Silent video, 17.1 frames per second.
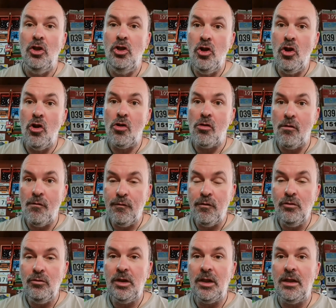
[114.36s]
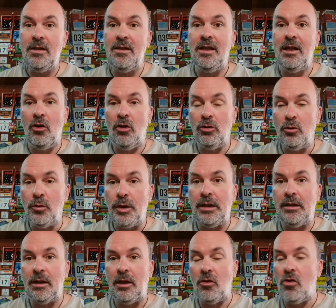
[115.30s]
no confundir
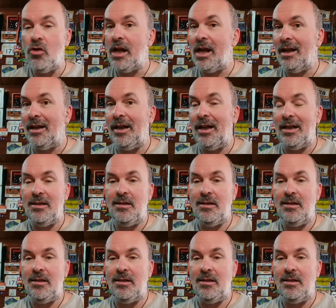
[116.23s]
cicloturista con carrera.